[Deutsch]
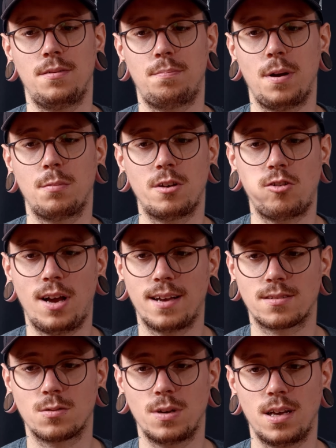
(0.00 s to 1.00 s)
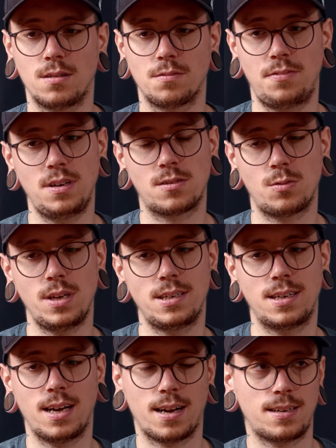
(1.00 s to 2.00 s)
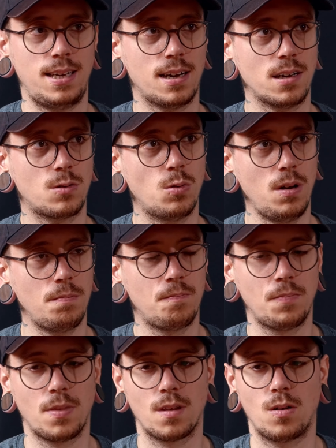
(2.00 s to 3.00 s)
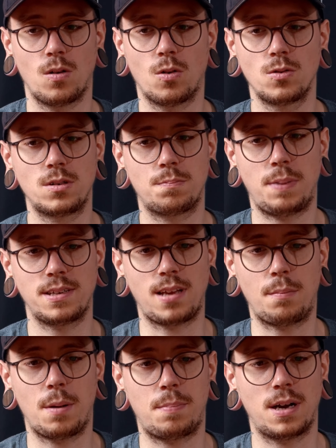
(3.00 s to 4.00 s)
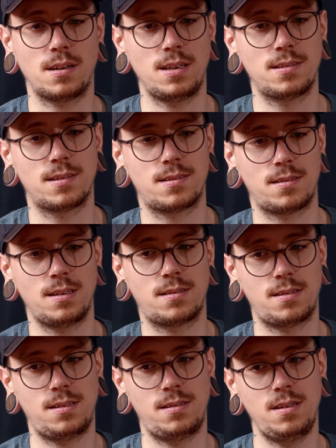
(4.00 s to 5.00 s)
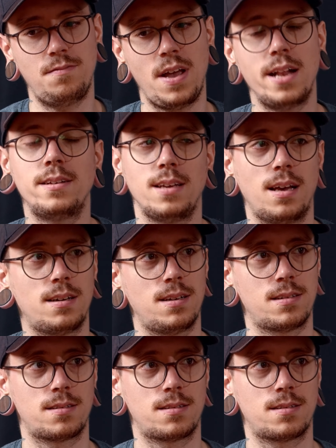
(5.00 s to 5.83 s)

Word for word: bei Witcher hast du eher, findest du eher die Charaktere cool hm. und bei Cyberpunk ist es ist die Welt eher der